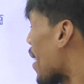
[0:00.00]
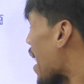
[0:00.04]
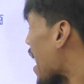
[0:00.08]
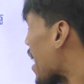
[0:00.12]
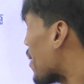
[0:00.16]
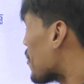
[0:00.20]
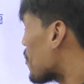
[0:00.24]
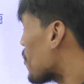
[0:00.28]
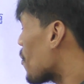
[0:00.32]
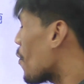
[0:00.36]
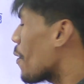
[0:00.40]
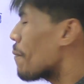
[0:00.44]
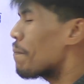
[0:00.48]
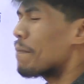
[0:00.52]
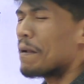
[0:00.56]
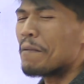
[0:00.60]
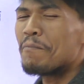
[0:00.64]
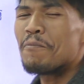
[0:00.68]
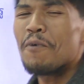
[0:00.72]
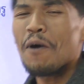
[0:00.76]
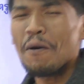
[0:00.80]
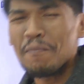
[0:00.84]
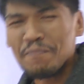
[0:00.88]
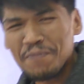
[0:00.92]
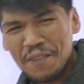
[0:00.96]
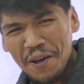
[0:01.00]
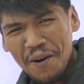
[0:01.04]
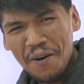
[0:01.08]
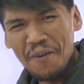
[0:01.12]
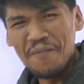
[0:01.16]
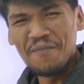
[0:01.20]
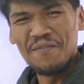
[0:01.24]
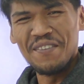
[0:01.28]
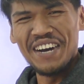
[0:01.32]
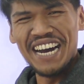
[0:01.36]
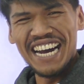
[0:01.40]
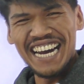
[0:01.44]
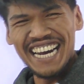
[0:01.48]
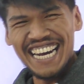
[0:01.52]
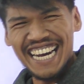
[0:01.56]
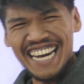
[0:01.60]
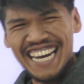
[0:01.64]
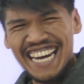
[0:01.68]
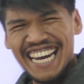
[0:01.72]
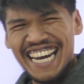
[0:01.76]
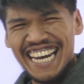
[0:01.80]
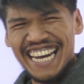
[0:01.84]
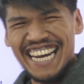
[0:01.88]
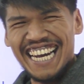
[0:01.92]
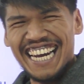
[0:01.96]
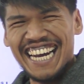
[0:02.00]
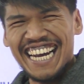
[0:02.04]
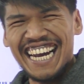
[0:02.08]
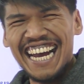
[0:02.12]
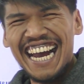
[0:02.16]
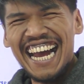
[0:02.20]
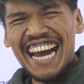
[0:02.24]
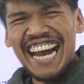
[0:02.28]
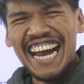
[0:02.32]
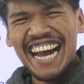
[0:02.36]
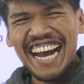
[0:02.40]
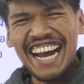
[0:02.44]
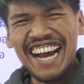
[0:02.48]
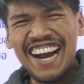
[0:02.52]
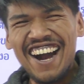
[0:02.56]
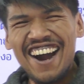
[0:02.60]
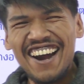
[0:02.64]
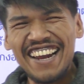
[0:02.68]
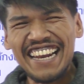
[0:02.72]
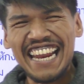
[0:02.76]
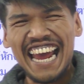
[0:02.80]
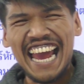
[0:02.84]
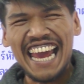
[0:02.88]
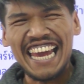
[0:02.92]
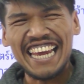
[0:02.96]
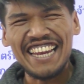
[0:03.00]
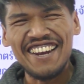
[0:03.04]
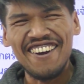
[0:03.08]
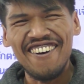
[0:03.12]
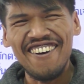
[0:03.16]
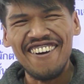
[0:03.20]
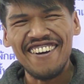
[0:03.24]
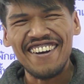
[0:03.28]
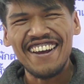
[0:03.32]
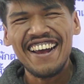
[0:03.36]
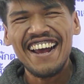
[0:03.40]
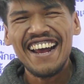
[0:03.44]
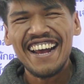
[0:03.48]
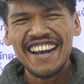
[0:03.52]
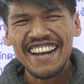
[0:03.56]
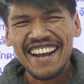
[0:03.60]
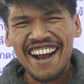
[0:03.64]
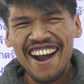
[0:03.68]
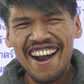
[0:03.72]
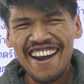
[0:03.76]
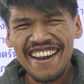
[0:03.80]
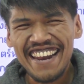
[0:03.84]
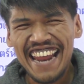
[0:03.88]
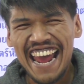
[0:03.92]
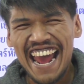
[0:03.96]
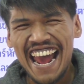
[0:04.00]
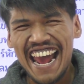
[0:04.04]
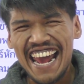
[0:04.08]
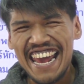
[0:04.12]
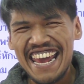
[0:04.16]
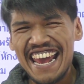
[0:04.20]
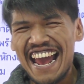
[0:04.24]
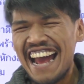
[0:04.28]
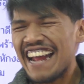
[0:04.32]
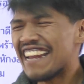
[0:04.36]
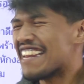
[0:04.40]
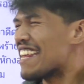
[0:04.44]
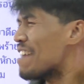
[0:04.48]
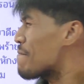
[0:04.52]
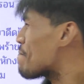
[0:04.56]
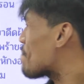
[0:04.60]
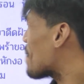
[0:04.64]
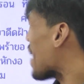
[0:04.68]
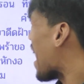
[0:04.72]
ยวแห้งรวบเหมือนบวบต้มข้อไหนลูกข้อไหนอันนี้